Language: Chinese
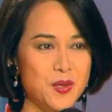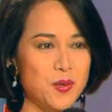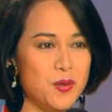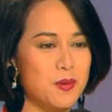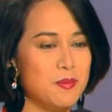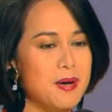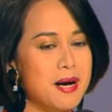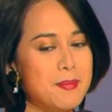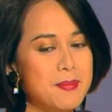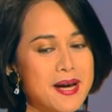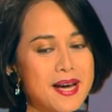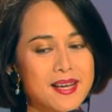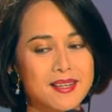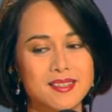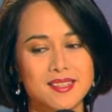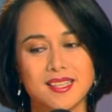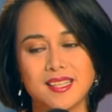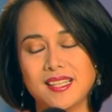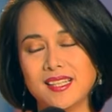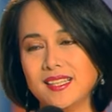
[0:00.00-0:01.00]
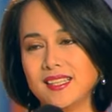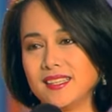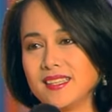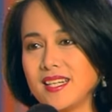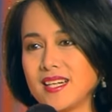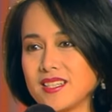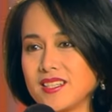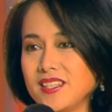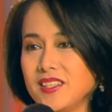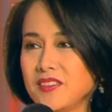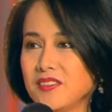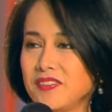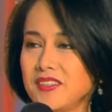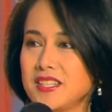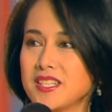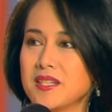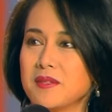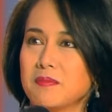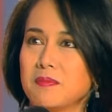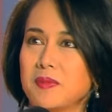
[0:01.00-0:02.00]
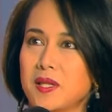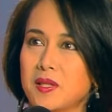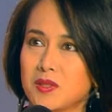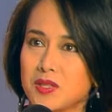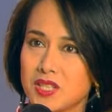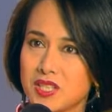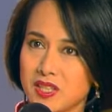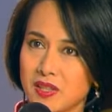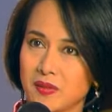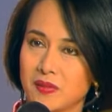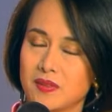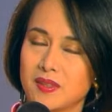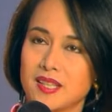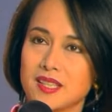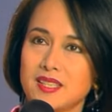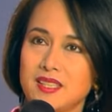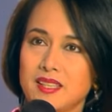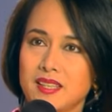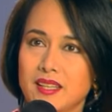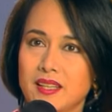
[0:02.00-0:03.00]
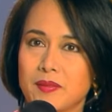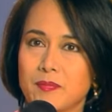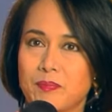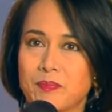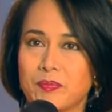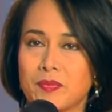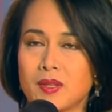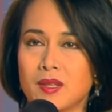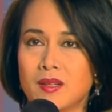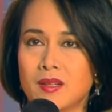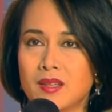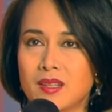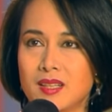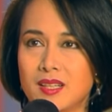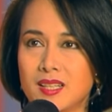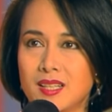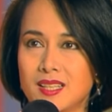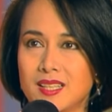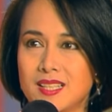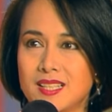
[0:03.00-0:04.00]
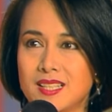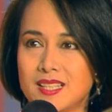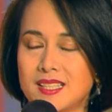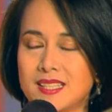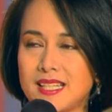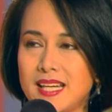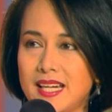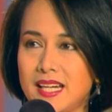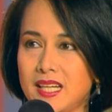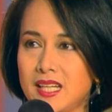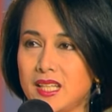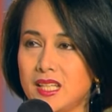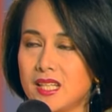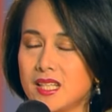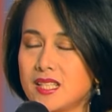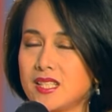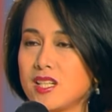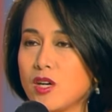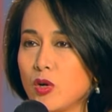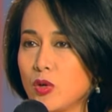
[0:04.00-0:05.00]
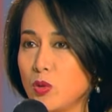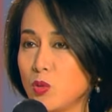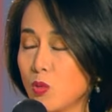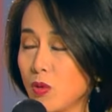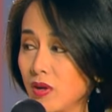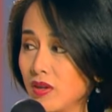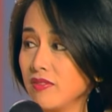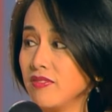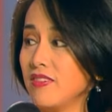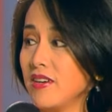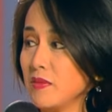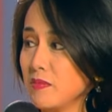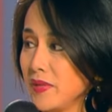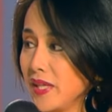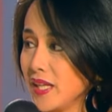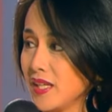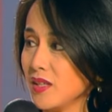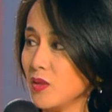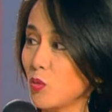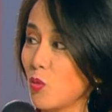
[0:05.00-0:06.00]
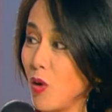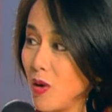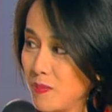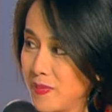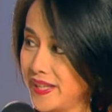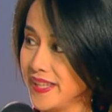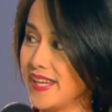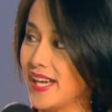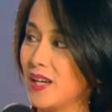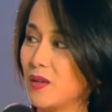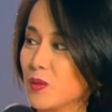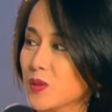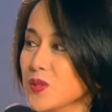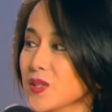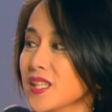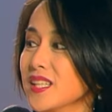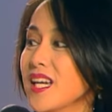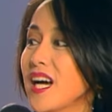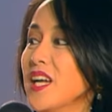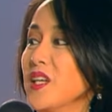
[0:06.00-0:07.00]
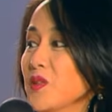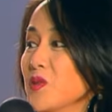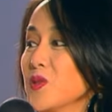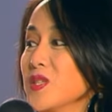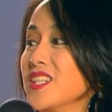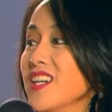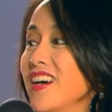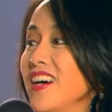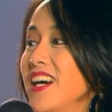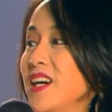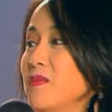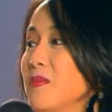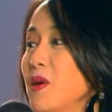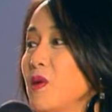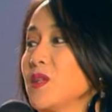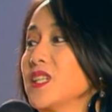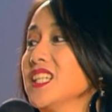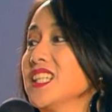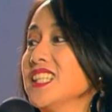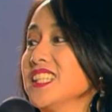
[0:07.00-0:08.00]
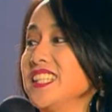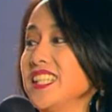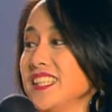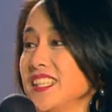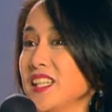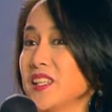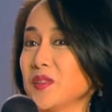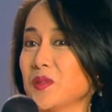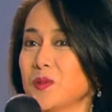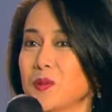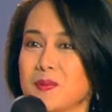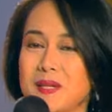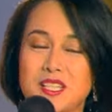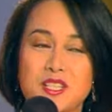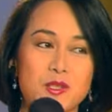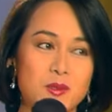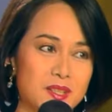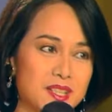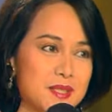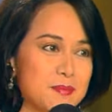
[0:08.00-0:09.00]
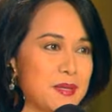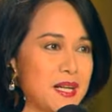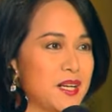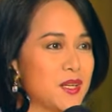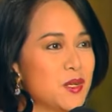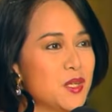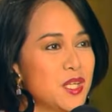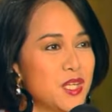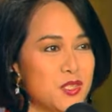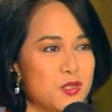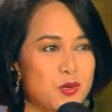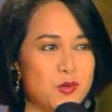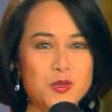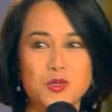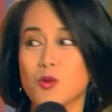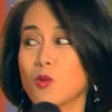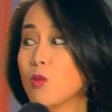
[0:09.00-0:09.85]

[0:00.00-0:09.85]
我妈妈，她是一个非常保守，而且，呃，在教育我方面，我们呢、啊，我说她很多小孩嘛，我哥哥姐姐很多嘛，九个嘛，哎呦，我说